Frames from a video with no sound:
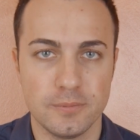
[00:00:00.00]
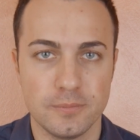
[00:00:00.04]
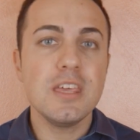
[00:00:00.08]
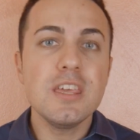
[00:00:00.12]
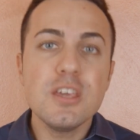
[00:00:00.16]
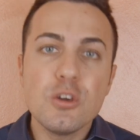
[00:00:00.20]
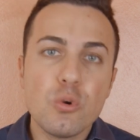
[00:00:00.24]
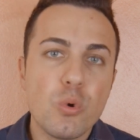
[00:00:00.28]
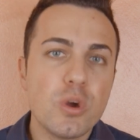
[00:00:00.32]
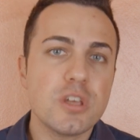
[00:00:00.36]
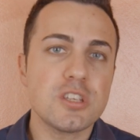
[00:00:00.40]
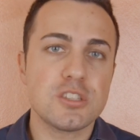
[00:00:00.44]

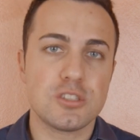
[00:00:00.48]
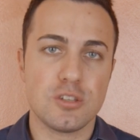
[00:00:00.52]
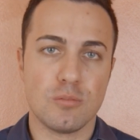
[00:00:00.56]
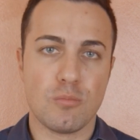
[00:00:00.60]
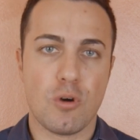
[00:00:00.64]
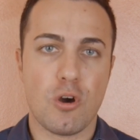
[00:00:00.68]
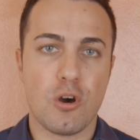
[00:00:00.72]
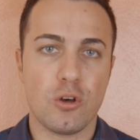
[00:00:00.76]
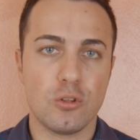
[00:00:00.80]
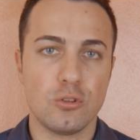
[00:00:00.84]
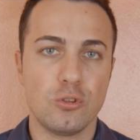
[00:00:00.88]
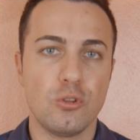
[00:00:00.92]
In questo
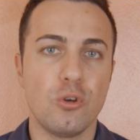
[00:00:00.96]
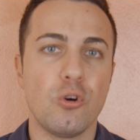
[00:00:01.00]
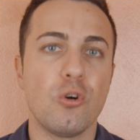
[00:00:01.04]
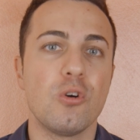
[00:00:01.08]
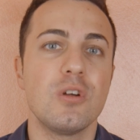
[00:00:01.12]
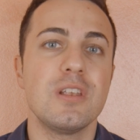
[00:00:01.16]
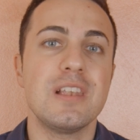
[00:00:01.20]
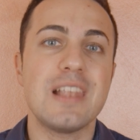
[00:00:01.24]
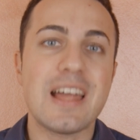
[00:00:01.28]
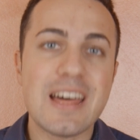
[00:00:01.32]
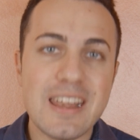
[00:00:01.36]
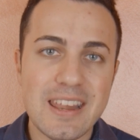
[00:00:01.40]

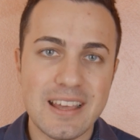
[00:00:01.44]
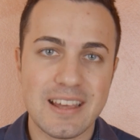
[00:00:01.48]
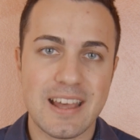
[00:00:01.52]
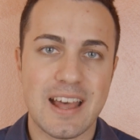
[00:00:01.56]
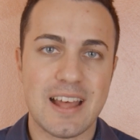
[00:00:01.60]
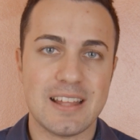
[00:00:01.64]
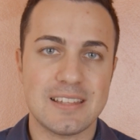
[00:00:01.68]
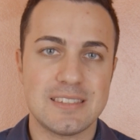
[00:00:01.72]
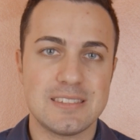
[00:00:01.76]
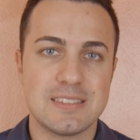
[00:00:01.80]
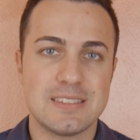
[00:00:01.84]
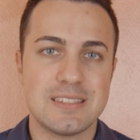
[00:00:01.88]
modo la
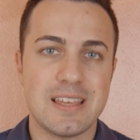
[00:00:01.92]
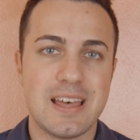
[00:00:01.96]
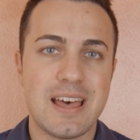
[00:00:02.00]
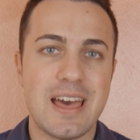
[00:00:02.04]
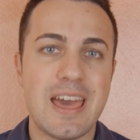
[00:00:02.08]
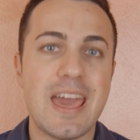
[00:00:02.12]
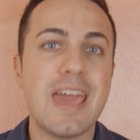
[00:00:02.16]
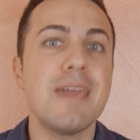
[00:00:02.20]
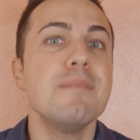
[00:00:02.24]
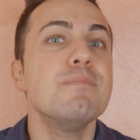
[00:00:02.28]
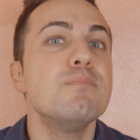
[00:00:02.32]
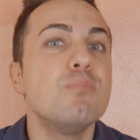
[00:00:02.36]

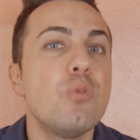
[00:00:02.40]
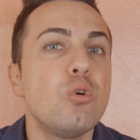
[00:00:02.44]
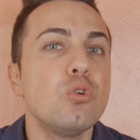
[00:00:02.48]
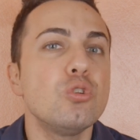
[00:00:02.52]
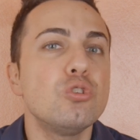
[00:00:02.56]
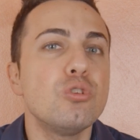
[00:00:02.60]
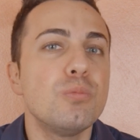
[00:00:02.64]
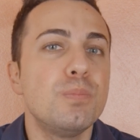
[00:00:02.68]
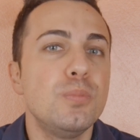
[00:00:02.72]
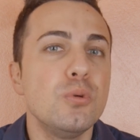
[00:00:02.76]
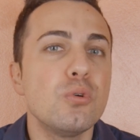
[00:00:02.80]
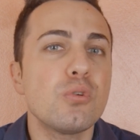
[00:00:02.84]
ragazza è
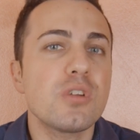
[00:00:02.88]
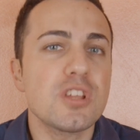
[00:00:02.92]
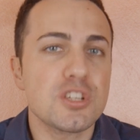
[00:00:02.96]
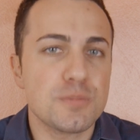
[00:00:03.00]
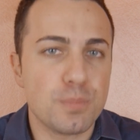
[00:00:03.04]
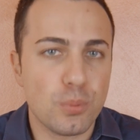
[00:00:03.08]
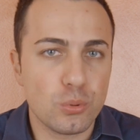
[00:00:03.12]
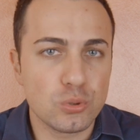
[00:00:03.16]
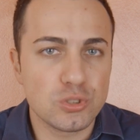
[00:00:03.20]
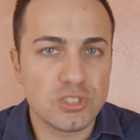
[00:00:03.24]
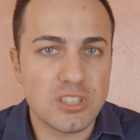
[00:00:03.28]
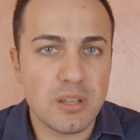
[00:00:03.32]
molto più
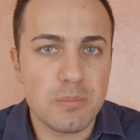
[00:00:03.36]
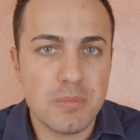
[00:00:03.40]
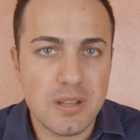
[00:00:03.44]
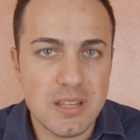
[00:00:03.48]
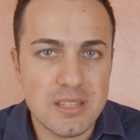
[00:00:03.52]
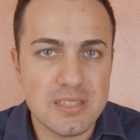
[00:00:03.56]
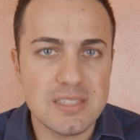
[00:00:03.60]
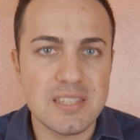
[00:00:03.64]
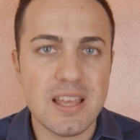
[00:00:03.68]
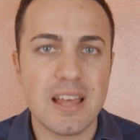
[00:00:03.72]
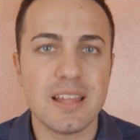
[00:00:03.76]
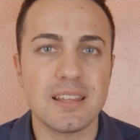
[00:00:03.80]

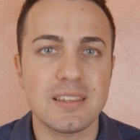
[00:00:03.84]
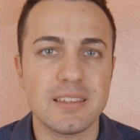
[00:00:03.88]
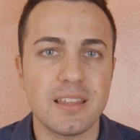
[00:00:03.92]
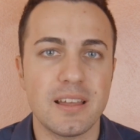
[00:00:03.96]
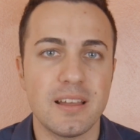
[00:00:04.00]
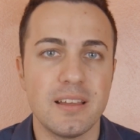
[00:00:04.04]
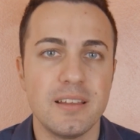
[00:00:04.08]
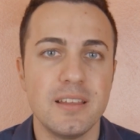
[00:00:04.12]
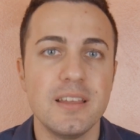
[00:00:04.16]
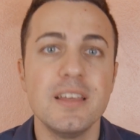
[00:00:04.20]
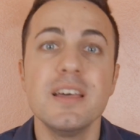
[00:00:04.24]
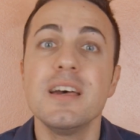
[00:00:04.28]

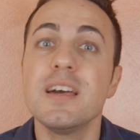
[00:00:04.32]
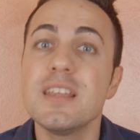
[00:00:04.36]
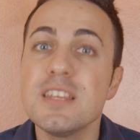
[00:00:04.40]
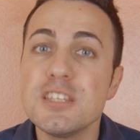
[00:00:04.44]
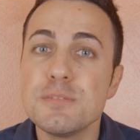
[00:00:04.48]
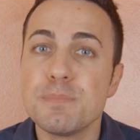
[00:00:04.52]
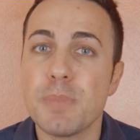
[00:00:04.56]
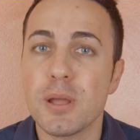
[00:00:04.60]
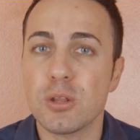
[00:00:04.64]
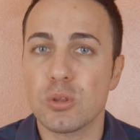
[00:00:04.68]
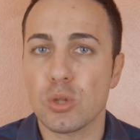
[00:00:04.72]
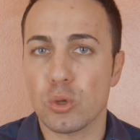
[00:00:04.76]
responsabilizzata
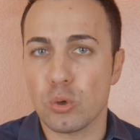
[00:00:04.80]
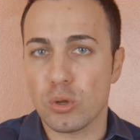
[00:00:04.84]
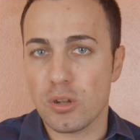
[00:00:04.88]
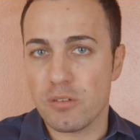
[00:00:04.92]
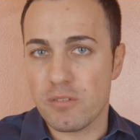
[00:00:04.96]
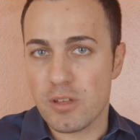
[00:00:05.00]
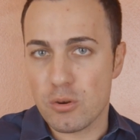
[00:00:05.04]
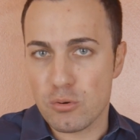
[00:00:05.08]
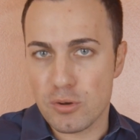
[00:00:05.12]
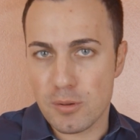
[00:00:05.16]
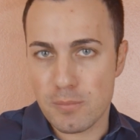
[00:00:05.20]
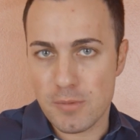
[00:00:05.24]
rispetto a non
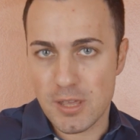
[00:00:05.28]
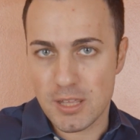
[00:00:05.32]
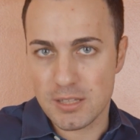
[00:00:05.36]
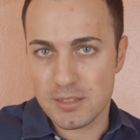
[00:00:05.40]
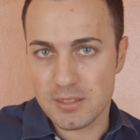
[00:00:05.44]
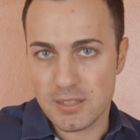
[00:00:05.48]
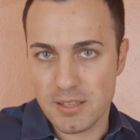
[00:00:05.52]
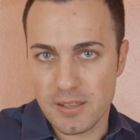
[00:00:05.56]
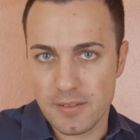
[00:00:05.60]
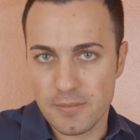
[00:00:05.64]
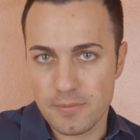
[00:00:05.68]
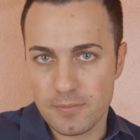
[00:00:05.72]
avere una
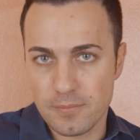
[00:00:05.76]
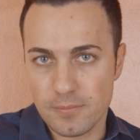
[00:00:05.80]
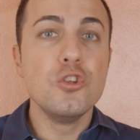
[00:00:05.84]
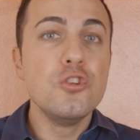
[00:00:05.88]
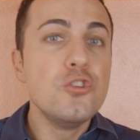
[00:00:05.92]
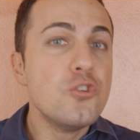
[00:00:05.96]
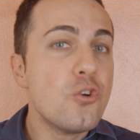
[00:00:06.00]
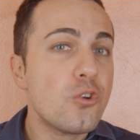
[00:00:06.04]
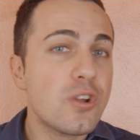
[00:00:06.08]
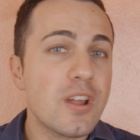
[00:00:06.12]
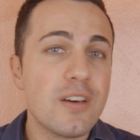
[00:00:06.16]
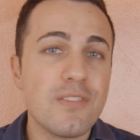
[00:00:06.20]
meta,
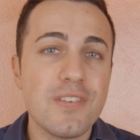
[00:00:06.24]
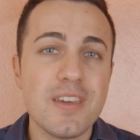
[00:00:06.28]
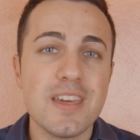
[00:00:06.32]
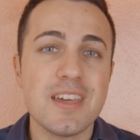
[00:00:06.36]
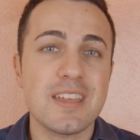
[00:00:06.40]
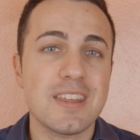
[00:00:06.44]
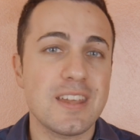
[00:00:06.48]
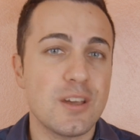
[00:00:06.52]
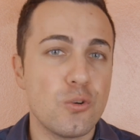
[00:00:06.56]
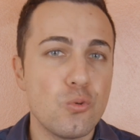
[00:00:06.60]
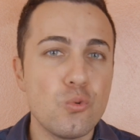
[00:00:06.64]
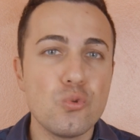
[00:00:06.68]
non
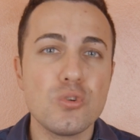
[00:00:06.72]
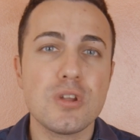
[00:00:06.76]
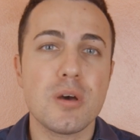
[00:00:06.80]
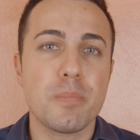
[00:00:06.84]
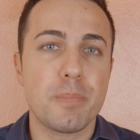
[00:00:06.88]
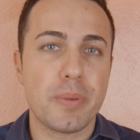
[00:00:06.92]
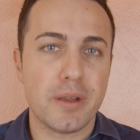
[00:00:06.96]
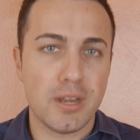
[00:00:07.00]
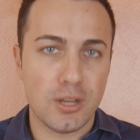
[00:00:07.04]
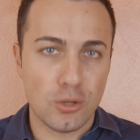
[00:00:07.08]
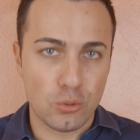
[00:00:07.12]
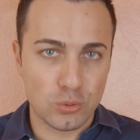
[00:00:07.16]
avere una
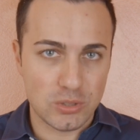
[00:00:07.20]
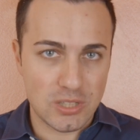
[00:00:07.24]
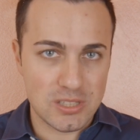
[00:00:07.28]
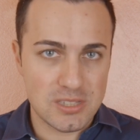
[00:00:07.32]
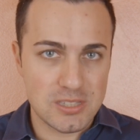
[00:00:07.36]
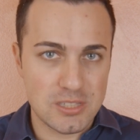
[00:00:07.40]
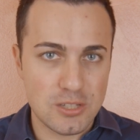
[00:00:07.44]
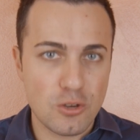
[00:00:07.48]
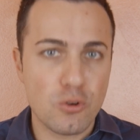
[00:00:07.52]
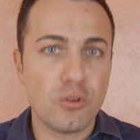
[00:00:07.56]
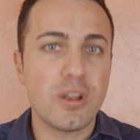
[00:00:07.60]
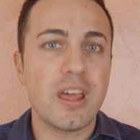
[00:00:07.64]

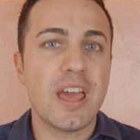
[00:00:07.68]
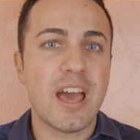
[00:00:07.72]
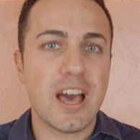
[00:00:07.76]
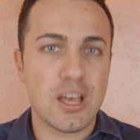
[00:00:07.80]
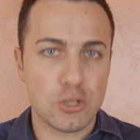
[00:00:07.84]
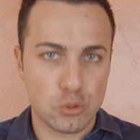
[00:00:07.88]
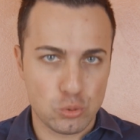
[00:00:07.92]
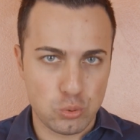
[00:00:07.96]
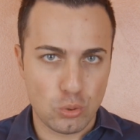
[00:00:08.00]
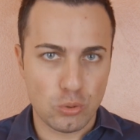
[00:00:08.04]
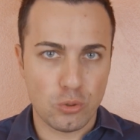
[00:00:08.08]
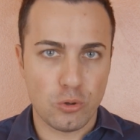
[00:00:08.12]
prenotazione a
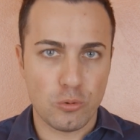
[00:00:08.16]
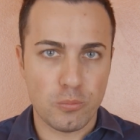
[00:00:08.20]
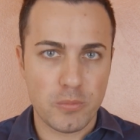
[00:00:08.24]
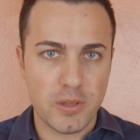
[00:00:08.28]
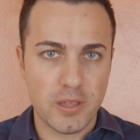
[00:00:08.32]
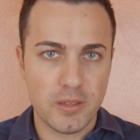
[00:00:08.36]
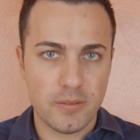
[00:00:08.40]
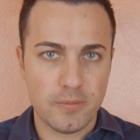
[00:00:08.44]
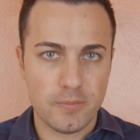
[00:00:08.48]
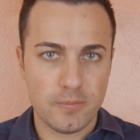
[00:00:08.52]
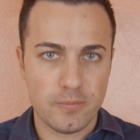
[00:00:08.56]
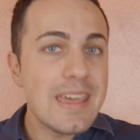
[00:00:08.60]
suo
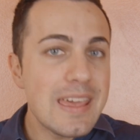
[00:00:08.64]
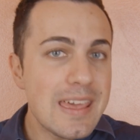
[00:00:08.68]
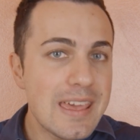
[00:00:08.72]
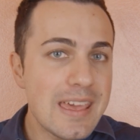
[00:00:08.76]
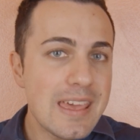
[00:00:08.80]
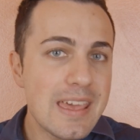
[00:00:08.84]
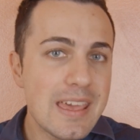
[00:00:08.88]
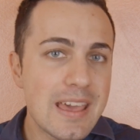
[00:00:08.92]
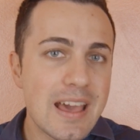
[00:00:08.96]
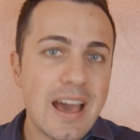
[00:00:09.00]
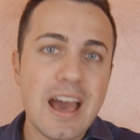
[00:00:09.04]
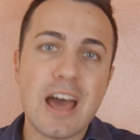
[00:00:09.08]
nome
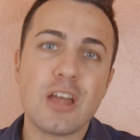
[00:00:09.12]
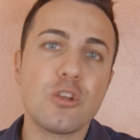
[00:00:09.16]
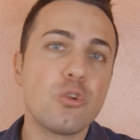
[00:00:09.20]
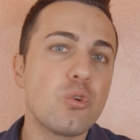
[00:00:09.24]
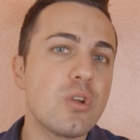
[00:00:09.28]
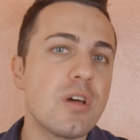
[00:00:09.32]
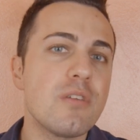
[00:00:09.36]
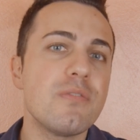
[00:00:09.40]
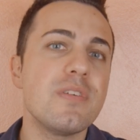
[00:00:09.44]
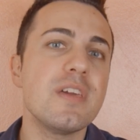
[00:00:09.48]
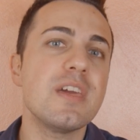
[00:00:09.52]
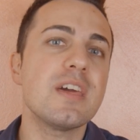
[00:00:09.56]
e a non
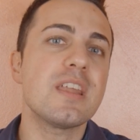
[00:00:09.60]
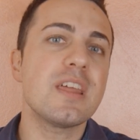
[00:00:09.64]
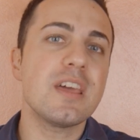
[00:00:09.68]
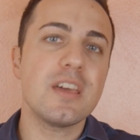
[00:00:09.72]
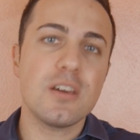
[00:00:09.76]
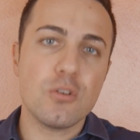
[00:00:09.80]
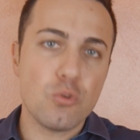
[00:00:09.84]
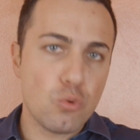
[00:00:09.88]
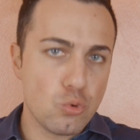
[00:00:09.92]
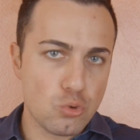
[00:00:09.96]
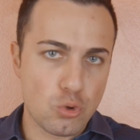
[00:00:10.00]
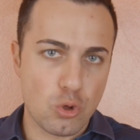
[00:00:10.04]

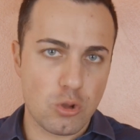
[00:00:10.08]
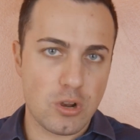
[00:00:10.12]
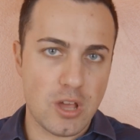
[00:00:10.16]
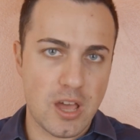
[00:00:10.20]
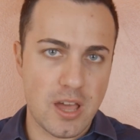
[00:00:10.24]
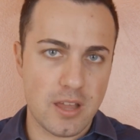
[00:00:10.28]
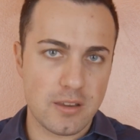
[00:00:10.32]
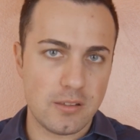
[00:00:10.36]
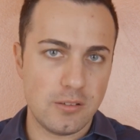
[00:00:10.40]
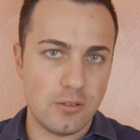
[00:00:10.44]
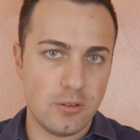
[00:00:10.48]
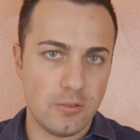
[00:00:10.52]
avere un
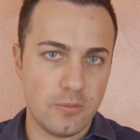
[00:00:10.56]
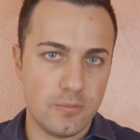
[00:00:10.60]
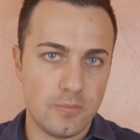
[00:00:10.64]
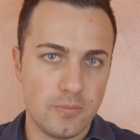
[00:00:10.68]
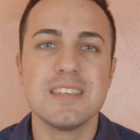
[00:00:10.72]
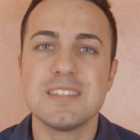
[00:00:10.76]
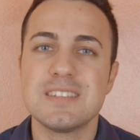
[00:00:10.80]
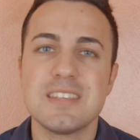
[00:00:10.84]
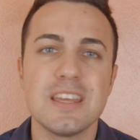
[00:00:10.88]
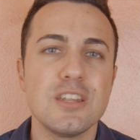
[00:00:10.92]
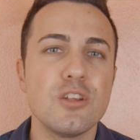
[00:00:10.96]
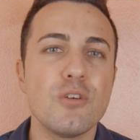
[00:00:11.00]
orario.
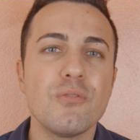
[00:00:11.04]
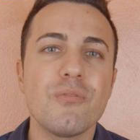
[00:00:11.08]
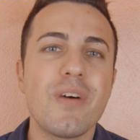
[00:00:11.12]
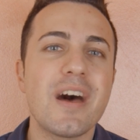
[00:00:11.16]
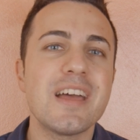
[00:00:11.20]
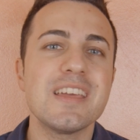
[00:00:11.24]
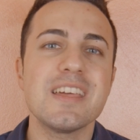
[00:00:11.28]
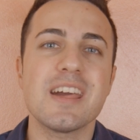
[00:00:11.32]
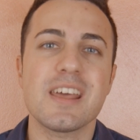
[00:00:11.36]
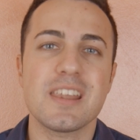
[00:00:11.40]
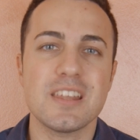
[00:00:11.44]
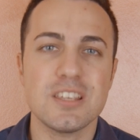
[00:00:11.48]
Se non
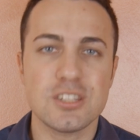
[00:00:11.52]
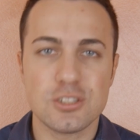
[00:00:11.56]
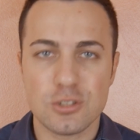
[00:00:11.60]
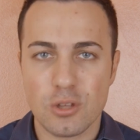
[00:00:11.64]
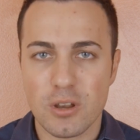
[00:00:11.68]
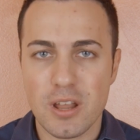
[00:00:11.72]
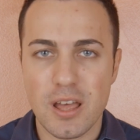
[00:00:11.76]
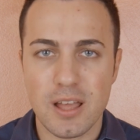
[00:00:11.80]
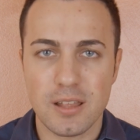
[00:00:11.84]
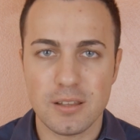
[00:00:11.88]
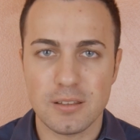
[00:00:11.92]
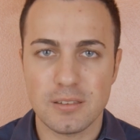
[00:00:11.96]
vai al
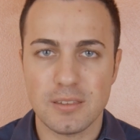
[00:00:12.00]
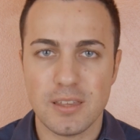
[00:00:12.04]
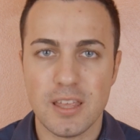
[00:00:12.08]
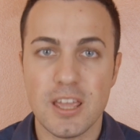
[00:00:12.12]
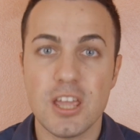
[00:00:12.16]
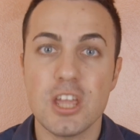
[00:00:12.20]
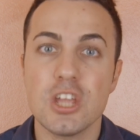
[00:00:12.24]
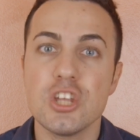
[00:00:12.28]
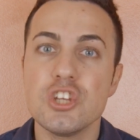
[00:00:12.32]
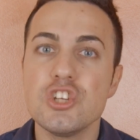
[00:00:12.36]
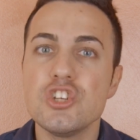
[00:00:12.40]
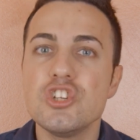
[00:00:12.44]

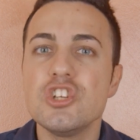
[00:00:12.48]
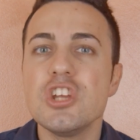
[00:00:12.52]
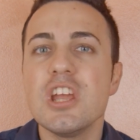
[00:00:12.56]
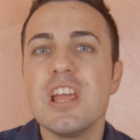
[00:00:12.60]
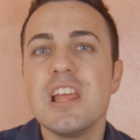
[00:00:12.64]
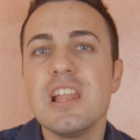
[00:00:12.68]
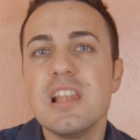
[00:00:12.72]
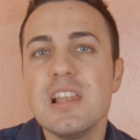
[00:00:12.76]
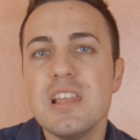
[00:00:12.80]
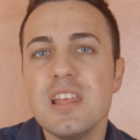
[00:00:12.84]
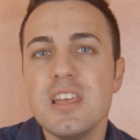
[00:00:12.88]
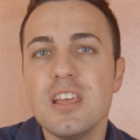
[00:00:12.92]
ristorante,
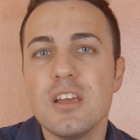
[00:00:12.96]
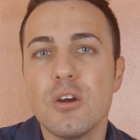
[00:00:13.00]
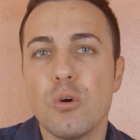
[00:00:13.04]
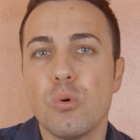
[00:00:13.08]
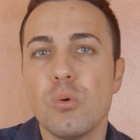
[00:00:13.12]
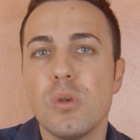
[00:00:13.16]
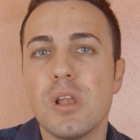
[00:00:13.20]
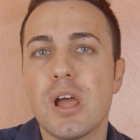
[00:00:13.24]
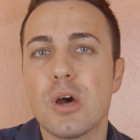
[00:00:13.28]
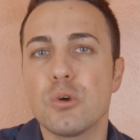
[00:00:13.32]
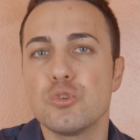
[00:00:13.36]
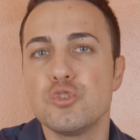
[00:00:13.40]
scegli
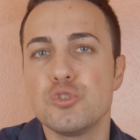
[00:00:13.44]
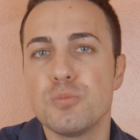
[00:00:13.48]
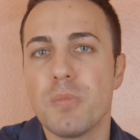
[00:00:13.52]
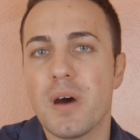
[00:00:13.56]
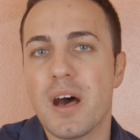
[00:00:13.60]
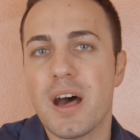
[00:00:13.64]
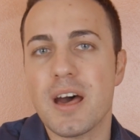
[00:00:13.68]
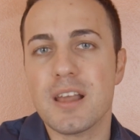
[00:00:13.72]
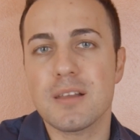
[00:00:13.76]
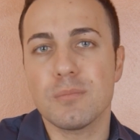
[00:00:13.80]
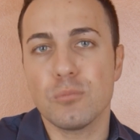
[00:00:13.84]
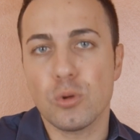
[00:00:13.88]
un lounge
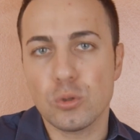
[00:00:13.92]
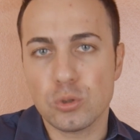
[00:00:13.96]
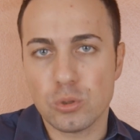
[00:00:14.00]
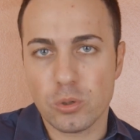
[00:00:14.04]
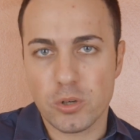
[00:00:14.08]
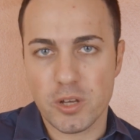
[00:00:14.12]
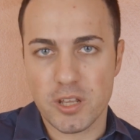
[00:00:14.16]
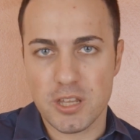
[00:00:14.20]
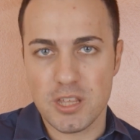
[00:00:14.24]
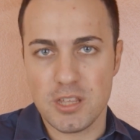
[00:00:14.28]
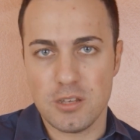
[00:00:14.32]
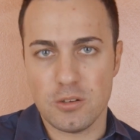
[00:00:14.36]
bar molto
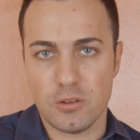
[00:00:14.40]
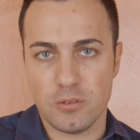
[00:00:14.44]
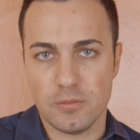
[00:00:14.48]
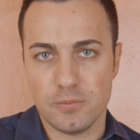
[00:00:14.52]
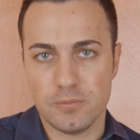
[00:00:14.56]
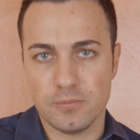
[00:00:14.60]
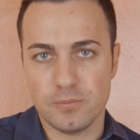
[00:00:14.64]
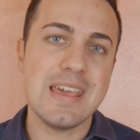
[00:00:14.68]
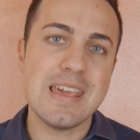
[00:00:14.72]
carino